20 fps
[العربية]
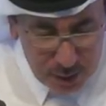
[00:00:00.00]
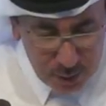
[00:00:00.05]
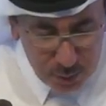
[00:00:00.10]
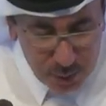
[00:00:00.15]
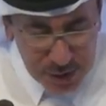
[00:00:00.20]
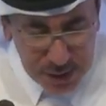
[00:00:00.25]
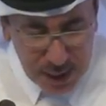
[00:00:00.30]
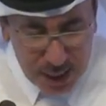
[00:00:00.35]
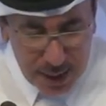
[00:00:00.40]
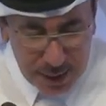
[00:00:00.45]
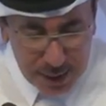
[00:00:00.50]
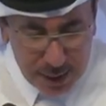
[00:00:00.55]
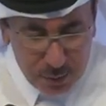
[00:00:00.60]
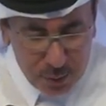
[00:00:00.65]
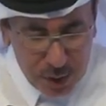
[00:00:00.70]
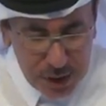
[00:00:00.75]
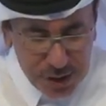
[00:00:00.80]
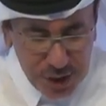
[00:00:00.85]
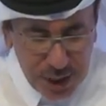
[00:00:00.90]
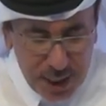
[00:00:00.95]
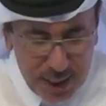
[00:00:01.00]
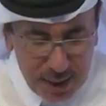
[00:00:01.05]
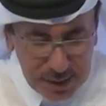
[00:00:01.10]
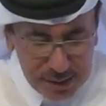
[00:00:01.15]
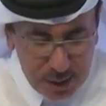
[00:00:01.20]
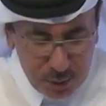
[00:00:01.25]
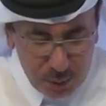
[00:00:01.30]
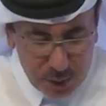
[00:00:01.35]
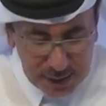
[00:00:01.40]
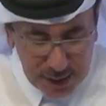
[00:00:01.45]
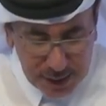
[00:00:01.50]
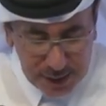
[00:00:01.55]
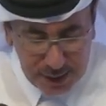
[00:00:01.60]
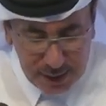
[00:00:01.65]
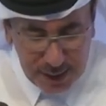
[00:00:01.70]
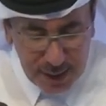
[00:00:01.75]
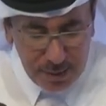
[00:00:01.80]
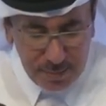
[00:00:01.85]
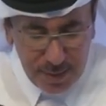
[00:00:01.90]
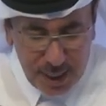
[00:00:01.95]
الوزارة والجهات
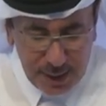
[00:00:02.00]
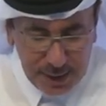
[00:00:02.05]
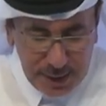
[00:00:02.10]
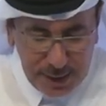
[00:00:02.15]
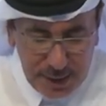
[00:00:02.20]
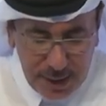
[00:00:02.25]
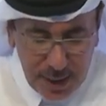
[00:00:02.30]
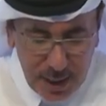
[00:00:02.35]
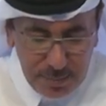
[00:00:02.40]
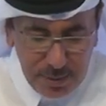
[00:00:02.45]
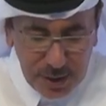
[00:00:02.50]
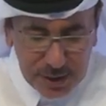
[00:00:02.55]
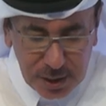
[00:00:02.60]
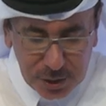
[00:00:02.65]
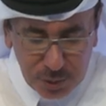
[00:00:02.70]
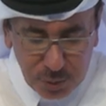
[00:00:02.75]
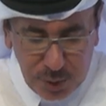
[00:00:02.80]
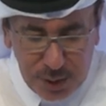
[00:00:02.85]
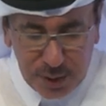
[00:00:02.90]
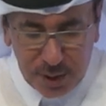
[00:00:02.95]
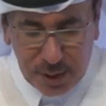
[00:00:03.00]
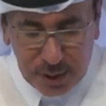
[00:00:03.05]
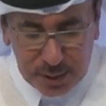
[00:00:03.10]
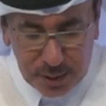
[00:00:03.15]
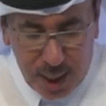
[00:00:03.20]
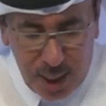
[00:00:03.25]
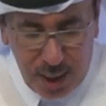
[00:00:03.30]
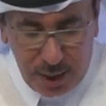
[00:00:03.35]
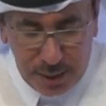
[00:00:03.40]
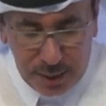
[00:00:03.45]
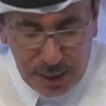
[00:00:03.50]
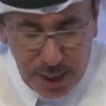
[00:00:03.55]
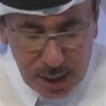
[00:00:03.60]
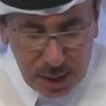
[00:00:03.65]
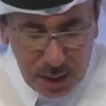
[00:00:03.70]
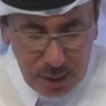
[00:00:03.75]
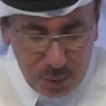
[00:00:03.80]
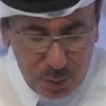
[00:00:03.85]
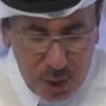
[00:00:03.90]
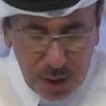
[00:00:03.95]
الوطنية المعنية بتطوير قطاع
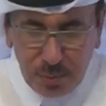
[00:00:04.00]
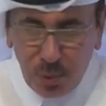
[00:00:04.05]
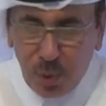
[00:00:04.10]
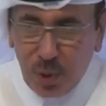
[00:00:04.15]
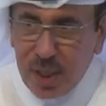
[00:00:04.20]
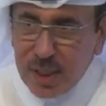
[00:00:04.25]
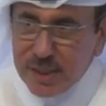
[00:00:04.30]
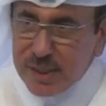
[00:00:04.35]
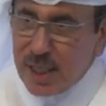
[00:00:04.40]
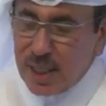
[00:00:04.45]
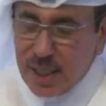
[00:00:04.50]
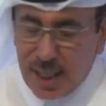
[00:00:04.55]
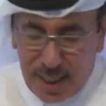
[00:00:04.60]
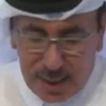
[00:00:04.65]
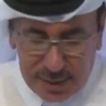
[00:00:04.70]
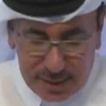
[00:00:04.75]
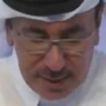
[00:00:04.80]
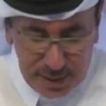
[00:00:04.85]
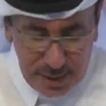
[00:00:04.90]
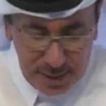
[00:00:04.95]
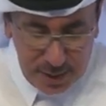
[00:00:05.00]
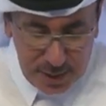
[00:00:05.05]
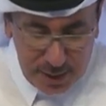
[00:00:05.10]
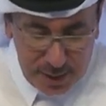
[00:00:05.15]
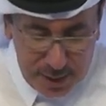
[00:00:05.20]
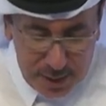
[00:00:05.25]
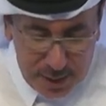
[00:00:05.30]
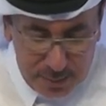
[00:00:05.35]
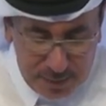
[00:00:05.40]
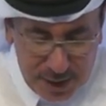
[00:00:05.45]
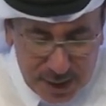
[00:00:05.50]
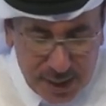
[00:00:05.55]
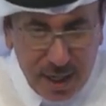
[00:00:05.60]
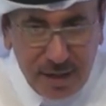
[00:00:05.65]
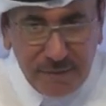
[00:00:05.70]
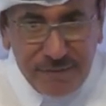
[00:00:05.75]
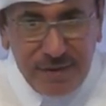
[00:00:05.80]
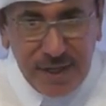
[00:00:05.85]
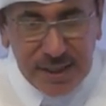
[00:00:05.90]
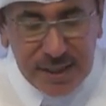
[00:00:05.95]
النقل والمواصلات
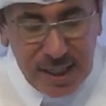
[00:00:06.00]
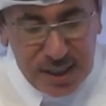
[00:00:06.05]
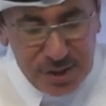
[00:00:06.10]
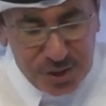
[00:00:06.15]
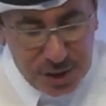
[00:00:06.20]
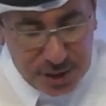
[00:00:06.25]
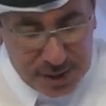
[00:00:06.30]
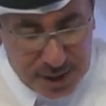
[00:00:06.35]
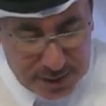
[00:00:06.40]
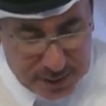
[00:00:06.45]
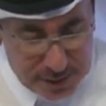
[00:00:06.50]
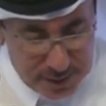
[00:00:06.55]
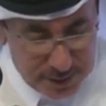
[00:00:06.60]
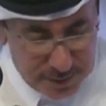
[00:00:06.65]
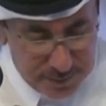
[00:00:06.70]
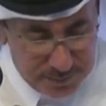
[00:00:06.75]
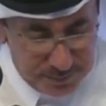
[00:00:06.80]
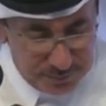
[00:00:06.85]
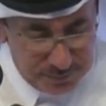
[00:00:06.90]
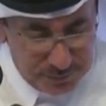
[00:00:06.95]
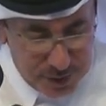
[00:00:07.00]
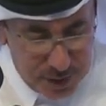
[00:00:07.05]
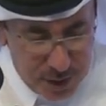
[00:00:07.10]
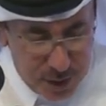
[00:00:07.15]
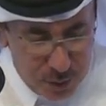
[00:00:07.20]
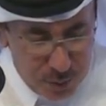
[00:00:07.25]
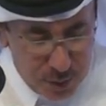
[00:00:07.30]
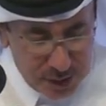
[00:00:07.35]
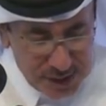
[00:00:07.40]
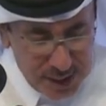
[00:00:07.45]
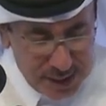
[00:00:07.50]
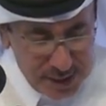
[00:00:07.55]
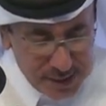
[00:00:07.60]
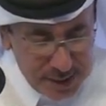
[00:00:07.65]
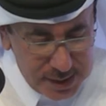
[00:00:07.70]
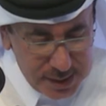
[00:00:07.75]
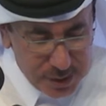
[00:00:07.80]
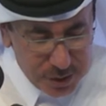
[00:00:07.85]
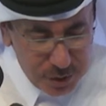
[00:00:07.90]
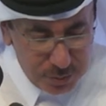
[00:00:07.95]
بكافة أنشطته
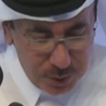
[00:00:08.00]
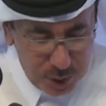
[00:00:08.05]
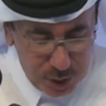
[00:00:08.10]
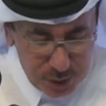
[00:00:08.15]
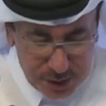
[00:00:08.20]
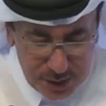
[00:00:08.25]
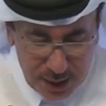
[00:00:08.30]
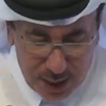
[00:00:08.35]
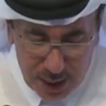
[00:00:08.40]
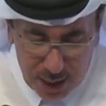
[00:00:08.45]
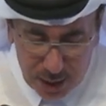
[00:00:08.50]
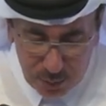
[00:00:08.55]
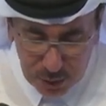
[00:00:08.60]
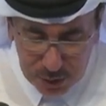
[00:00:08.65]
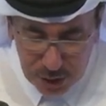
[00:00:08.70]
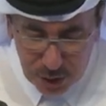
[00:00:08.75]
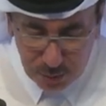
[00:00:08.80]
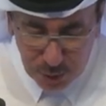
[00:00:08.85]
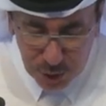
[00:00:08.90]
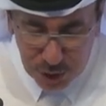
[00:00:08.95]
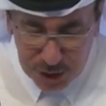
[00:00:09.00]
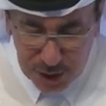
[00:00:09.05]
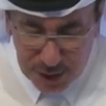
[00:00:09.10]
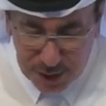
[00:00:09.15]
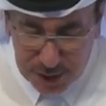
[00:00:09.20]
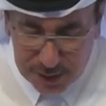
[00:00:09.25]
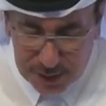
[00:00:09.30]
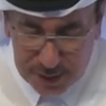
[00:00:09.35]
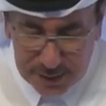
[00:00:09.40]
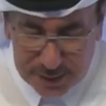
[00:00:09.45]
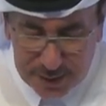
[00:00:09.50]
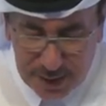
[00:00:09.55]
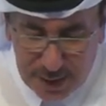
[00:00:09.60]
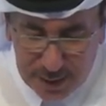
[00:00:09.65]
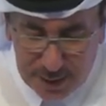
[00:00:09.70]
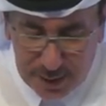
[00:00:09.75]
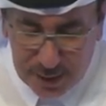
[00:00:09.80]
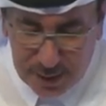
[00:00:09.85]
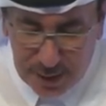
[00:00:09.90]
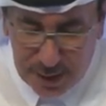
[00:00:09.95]
وتعزيز سبل التعاون المشترك
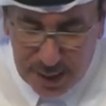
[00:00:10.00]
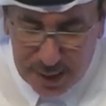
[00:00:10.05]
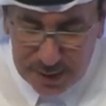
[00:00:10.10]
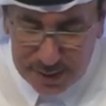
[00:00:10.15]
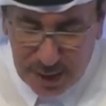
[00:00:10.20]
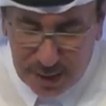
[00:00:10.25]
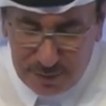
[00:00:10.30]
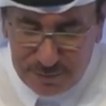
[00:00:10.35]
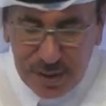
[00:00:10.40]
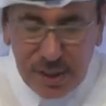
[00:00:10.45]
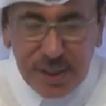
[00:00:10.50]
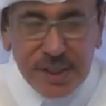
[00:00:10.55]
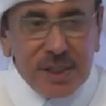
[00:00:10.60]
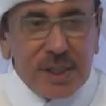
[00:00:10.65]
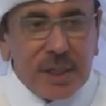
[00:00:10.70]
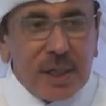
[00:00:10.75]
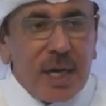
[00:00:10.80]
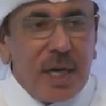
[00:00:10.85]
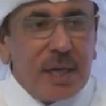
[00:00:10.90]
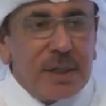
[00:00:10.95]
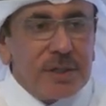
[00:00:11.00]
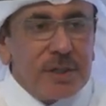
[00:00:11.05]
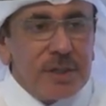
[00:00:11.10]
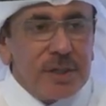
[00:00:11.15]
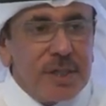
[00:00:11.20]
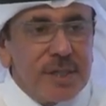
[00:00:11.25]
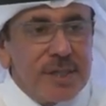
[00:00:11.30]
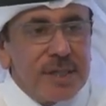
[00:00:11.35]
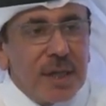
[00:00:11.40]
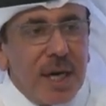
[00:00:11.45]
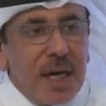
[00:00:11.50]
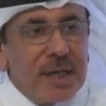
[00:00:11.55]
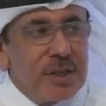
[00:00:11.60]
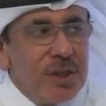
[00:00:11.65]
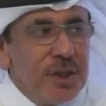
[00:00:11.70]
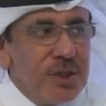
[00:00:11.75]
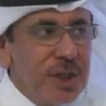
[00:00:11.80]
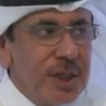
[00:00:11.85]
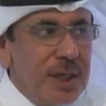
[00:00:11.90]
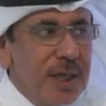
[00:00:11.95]
لتحقيق الأهداف
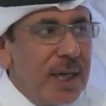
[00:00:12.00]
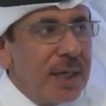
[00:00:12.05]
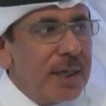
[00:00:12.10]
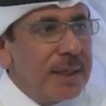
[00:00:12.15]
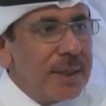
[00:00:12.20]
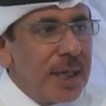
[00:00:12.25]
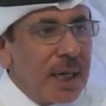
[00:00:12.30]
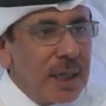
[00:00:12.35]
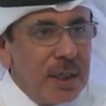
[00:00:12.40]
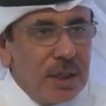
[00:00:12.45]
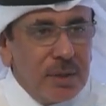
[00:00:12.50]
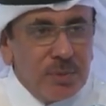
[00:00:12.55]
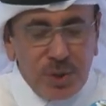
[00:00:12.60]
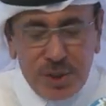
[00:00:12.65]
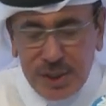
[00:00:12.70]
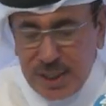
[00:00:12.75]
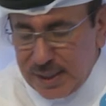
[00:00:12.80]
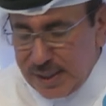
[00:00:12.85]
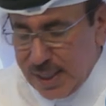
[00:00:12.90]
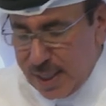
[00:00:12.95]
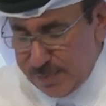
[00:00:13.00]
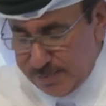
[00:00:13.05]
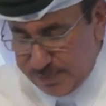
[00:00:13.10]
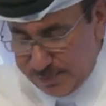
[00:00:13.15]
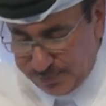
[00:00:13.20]
الاستراتيجية للنقل المستدام